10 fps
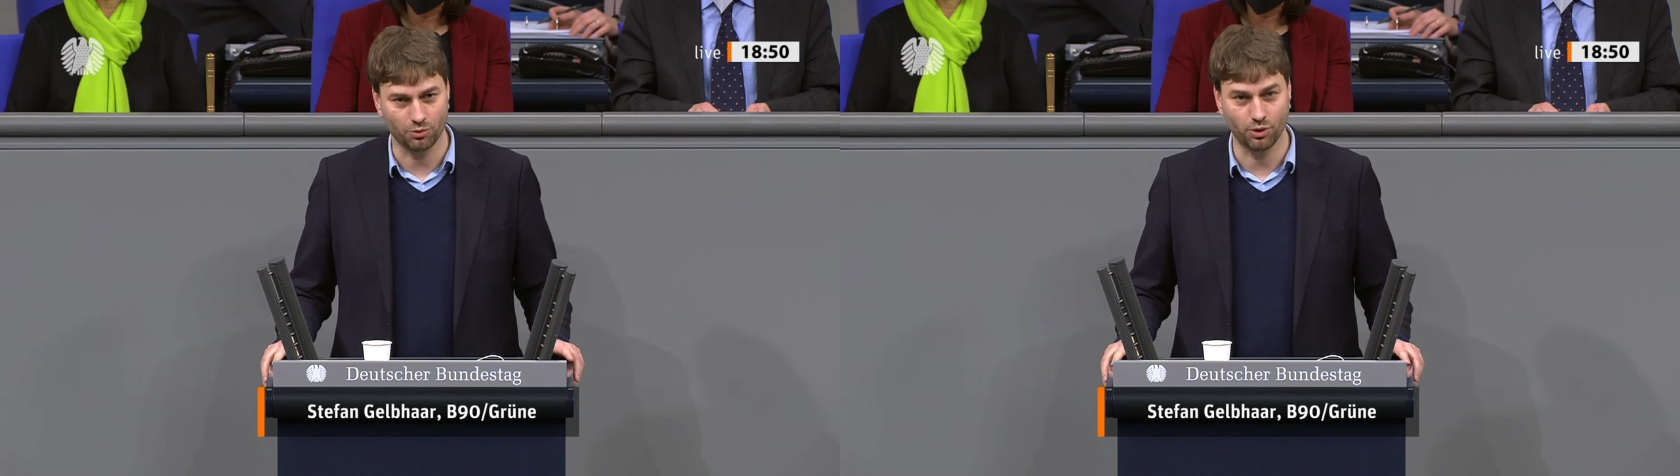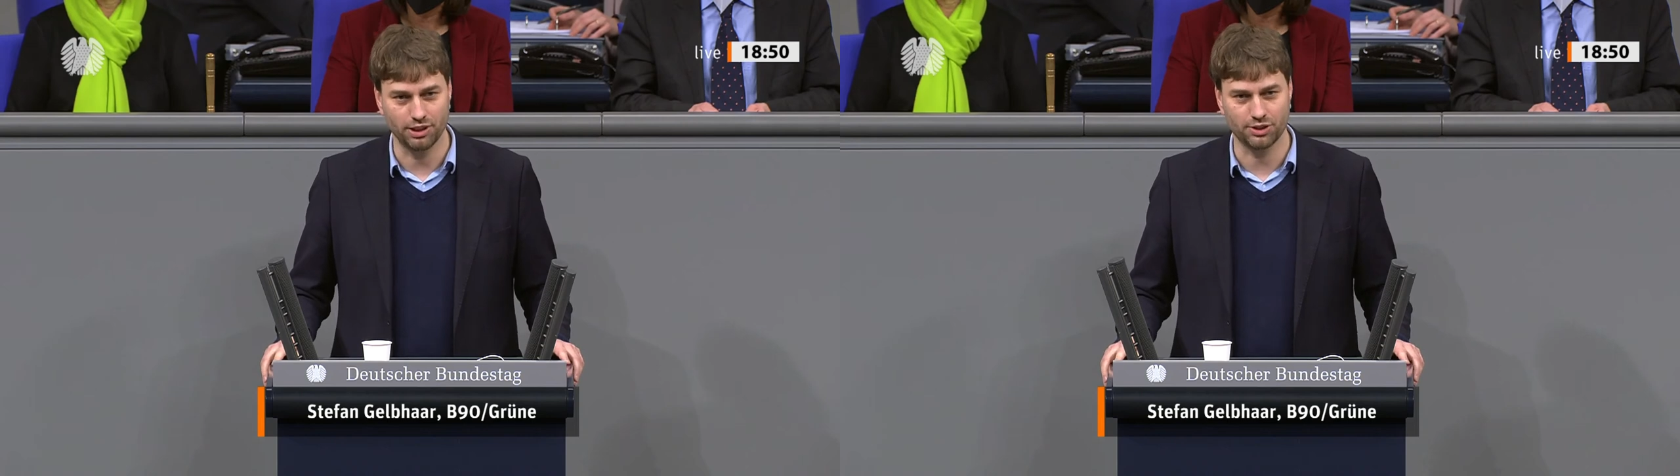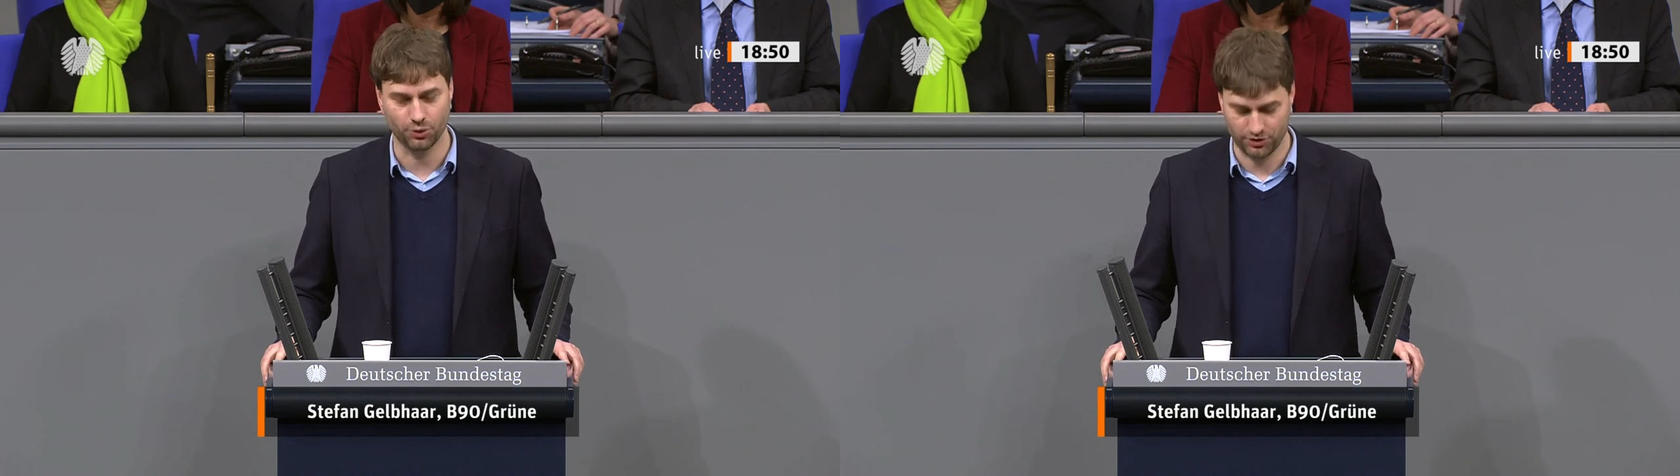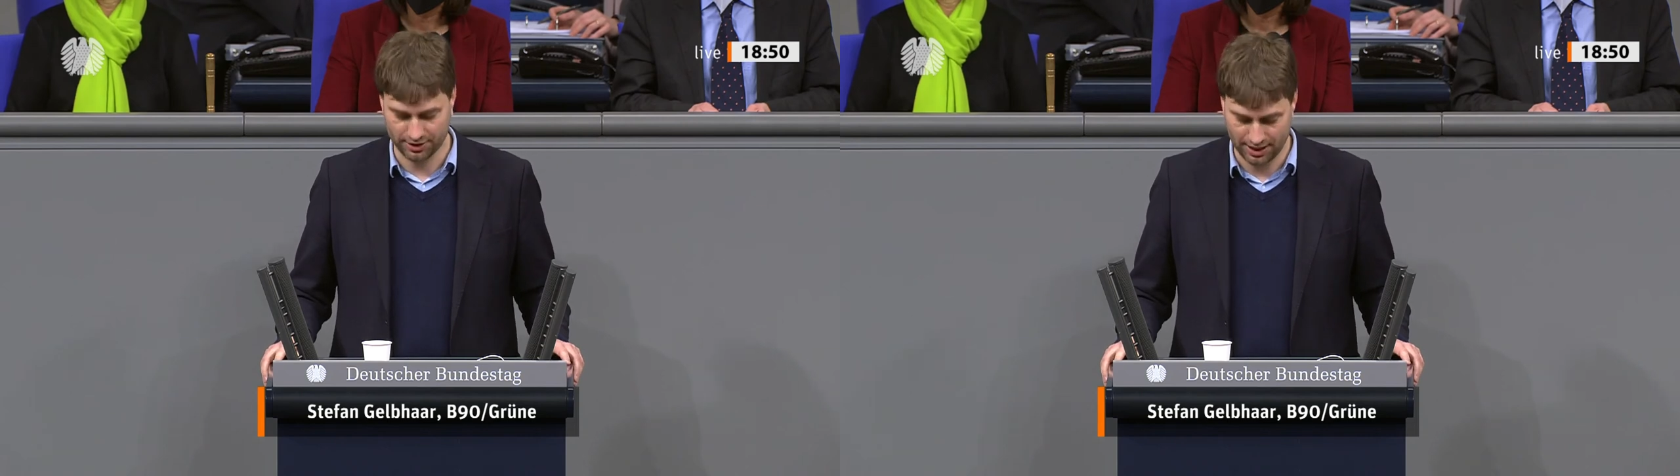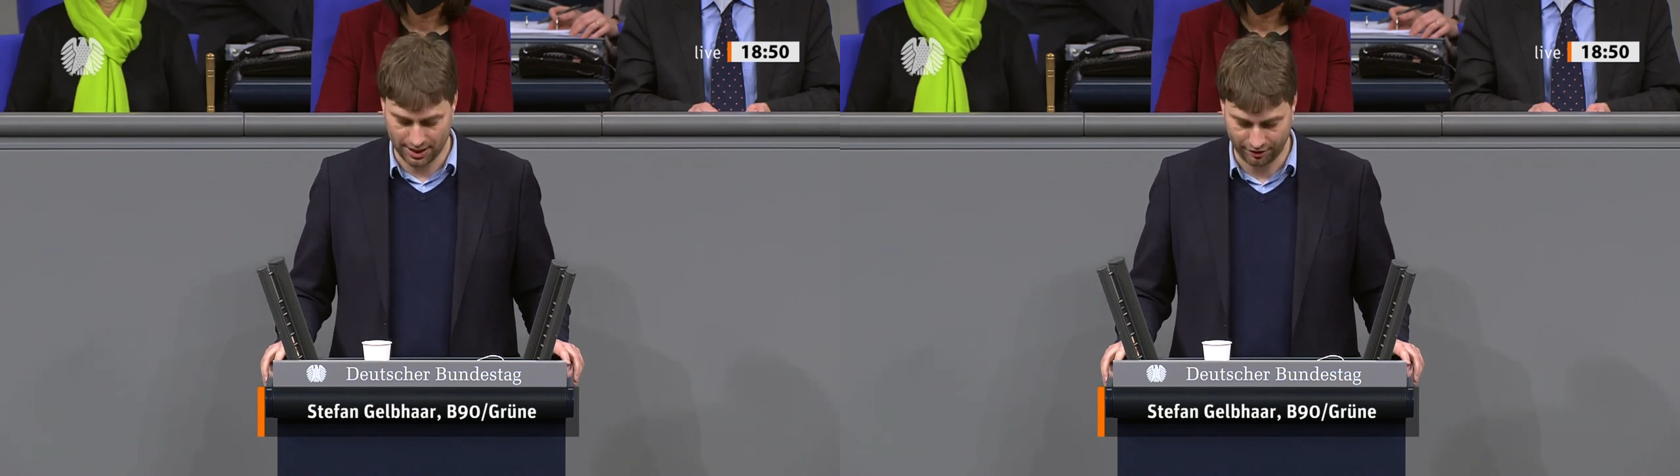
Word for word: im Koalitionsvertrag